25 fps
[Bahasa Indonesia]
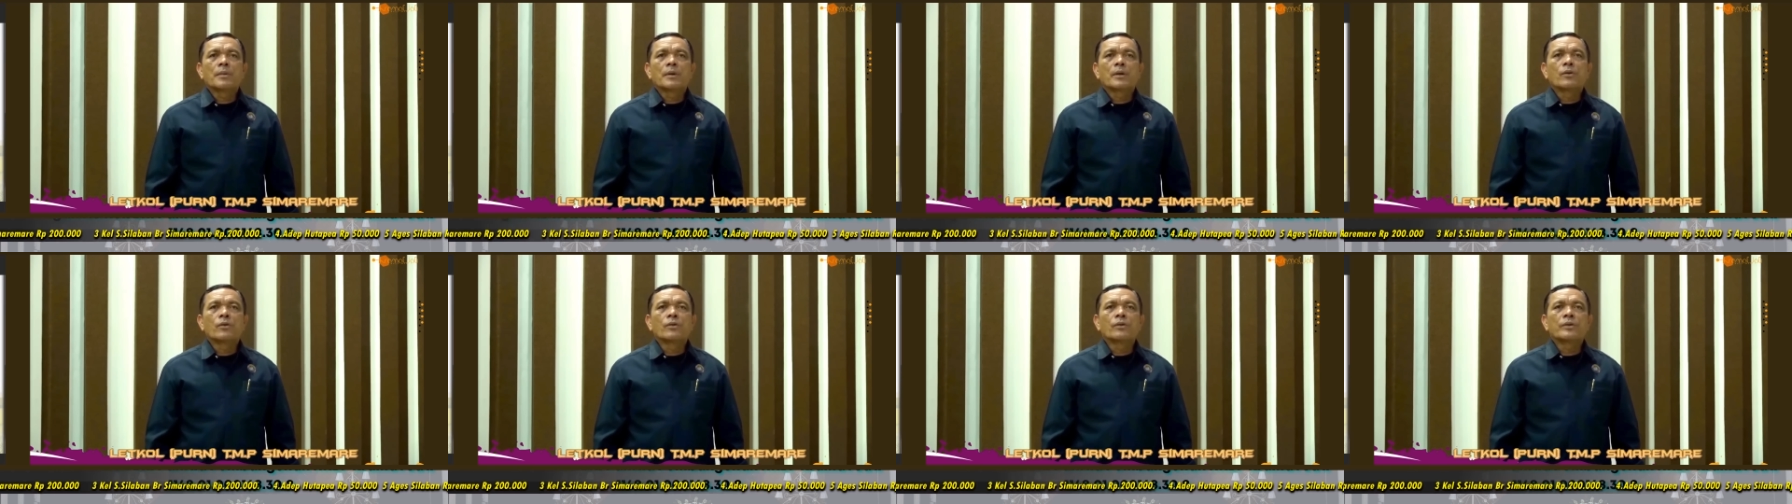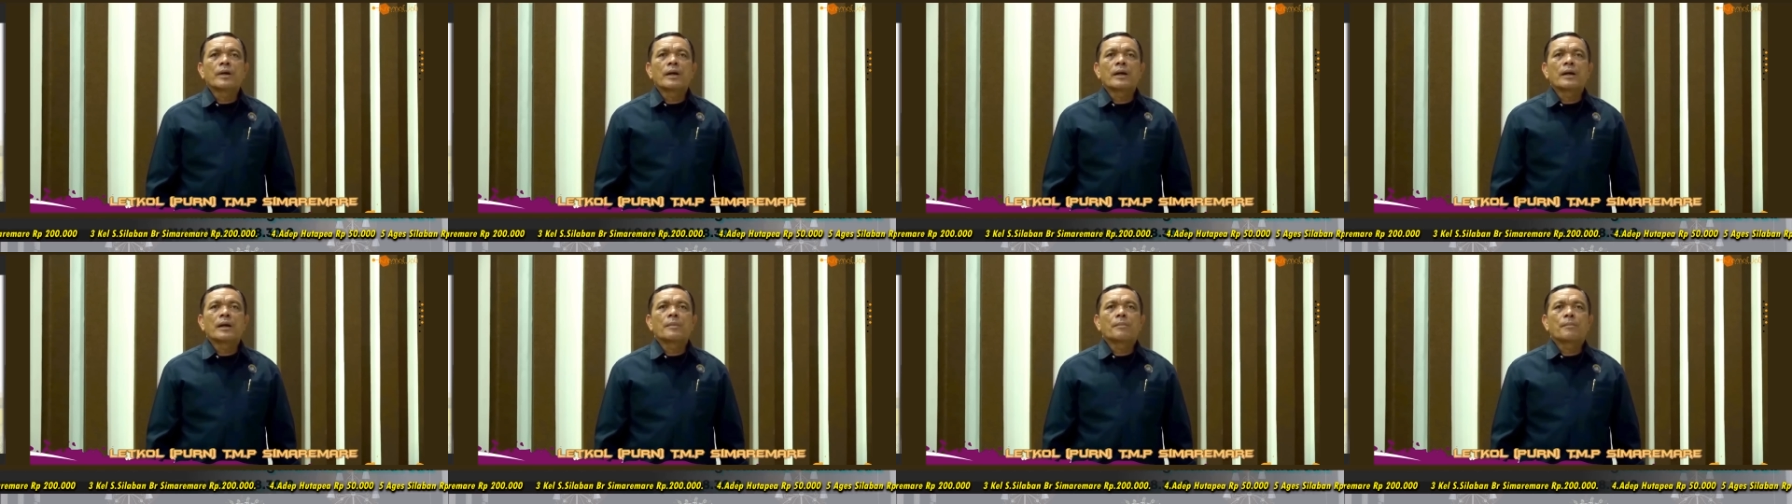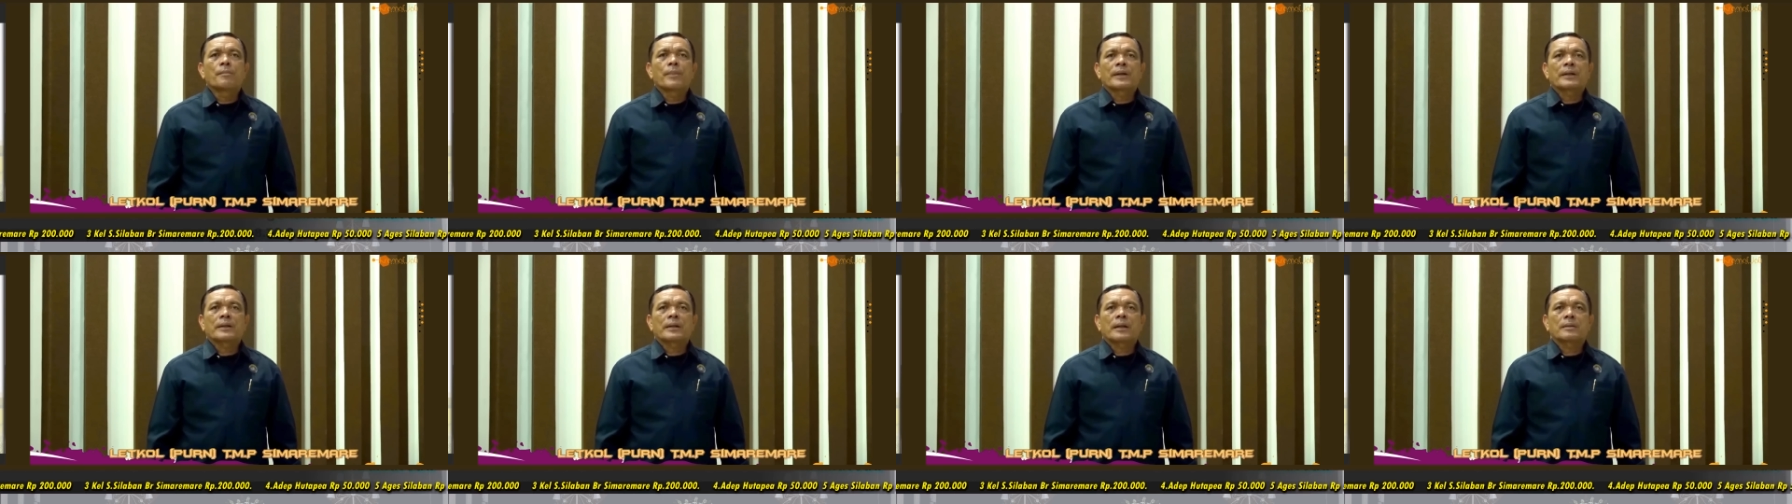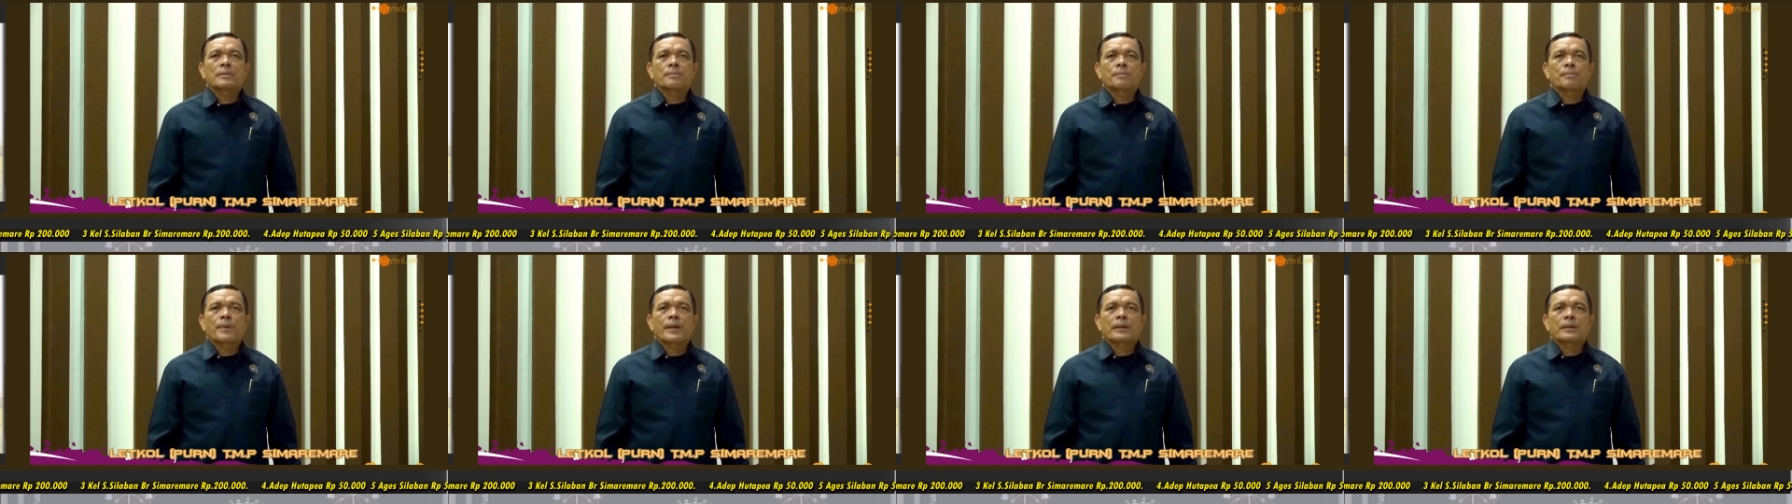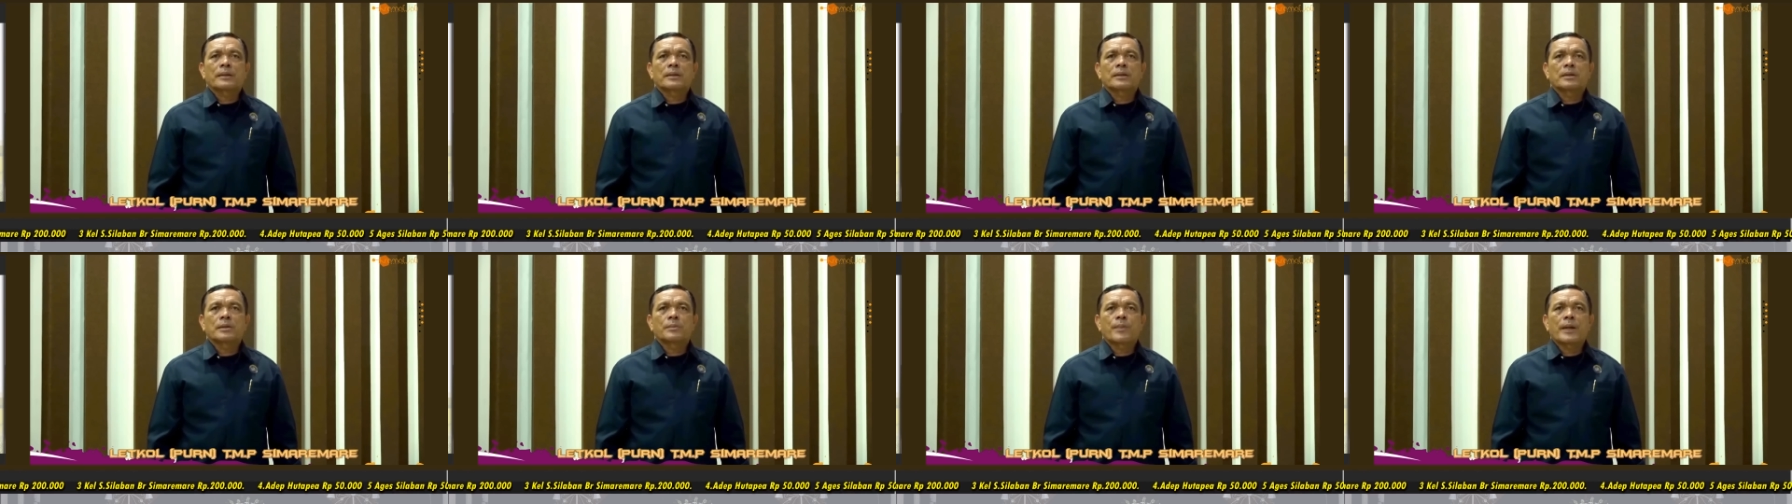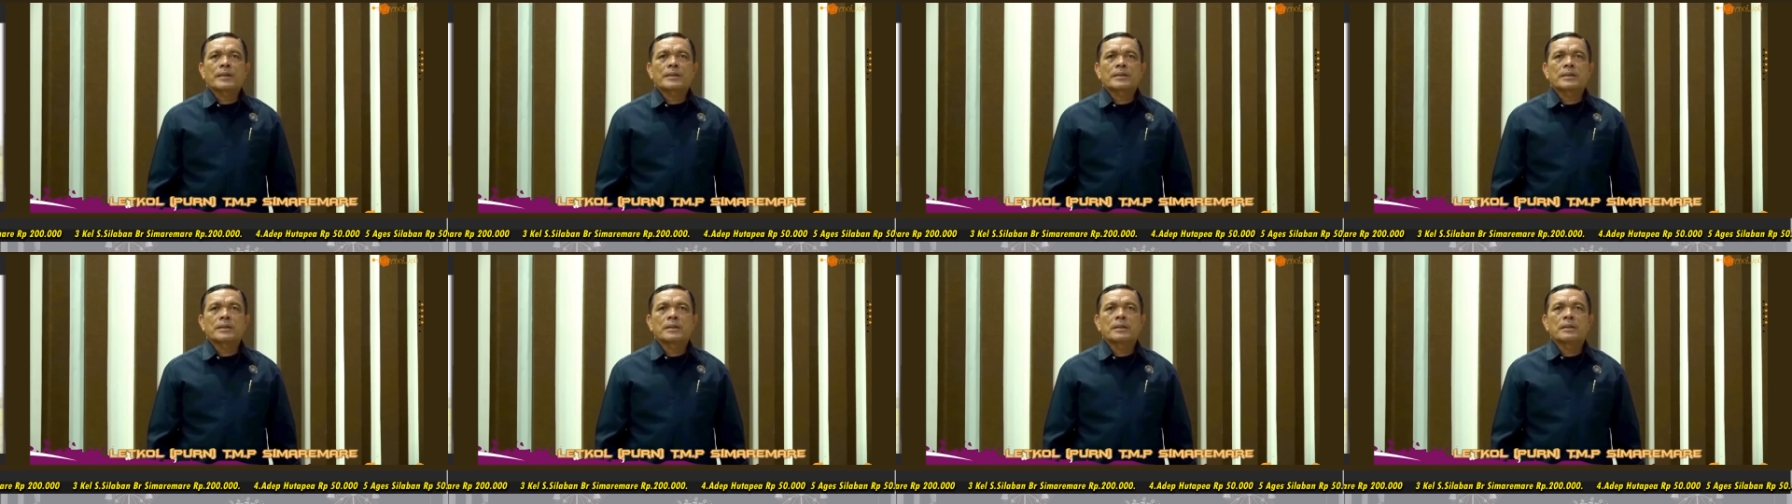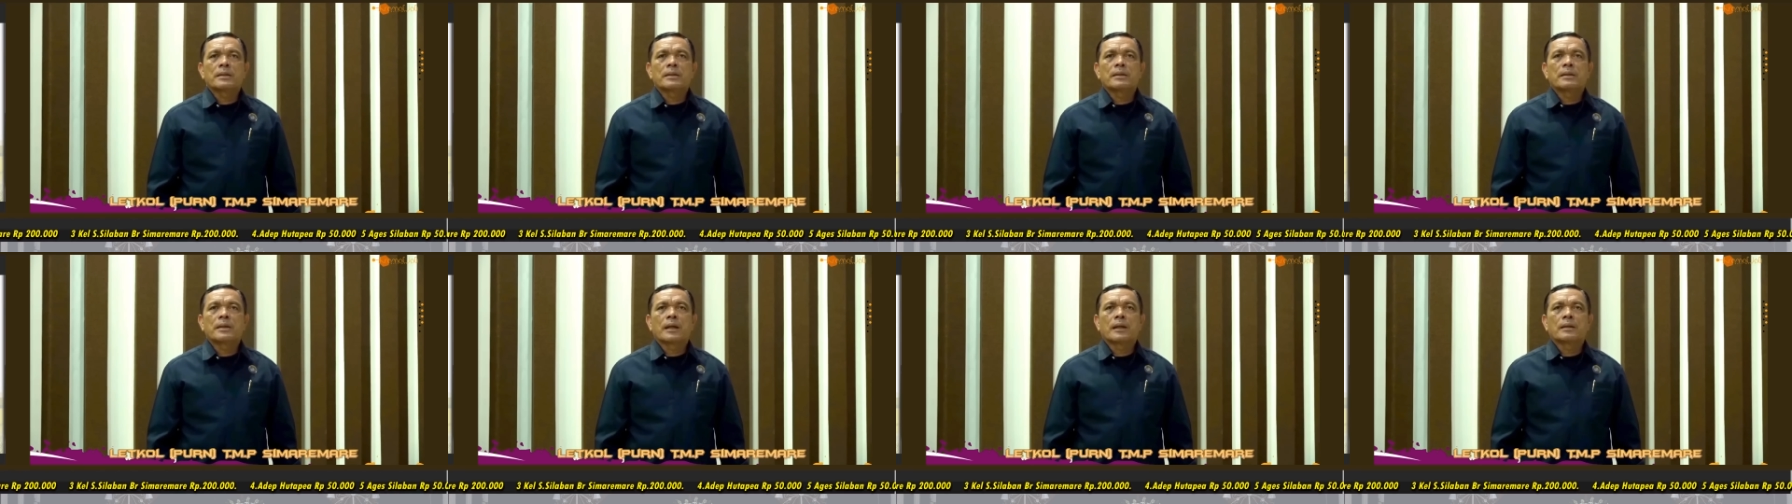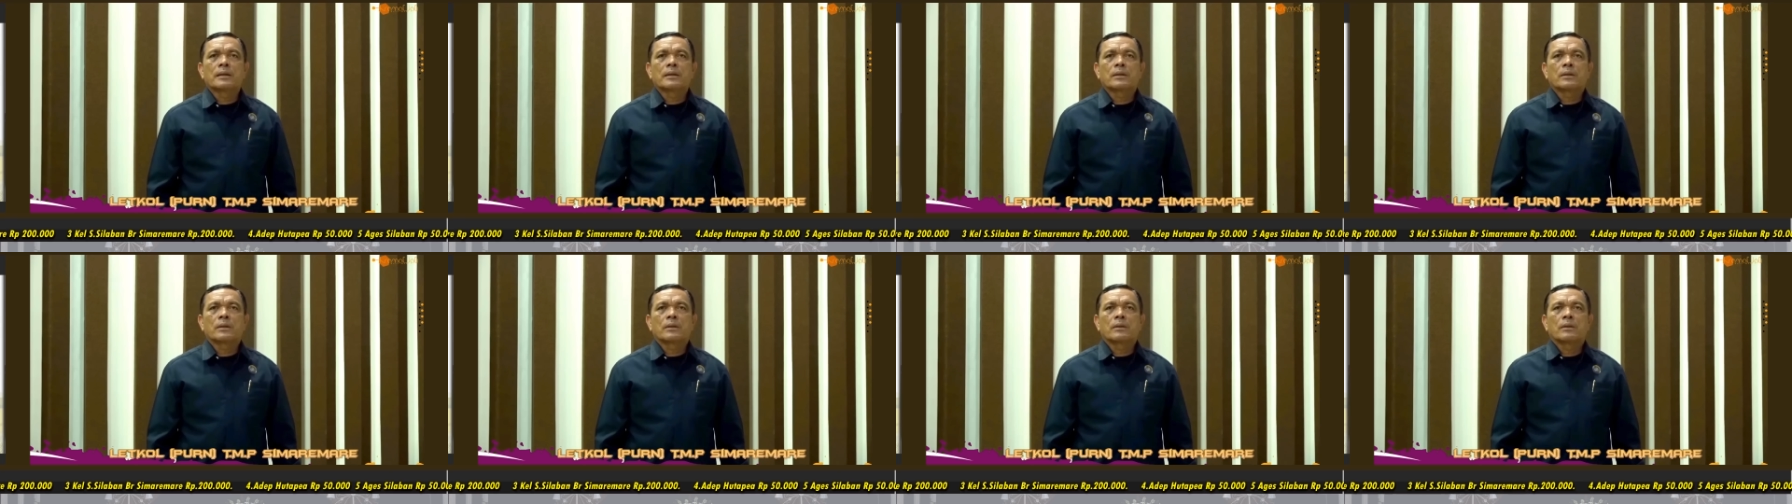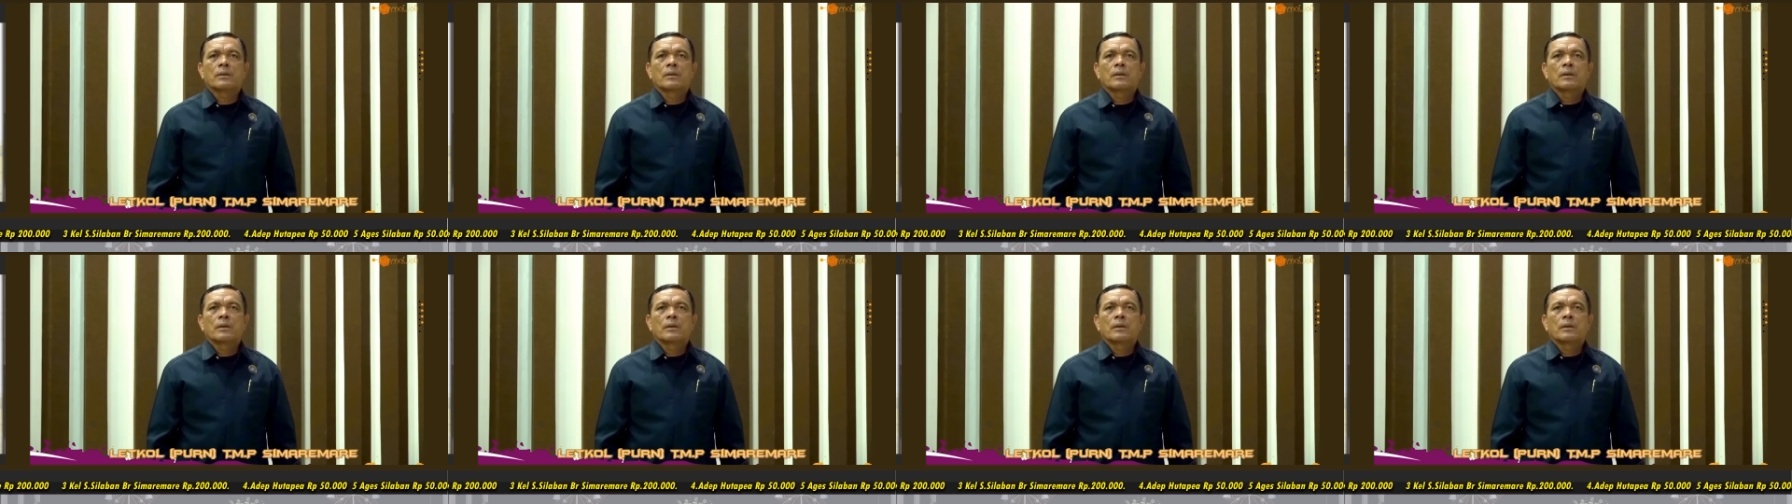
mengundang partisipasi dan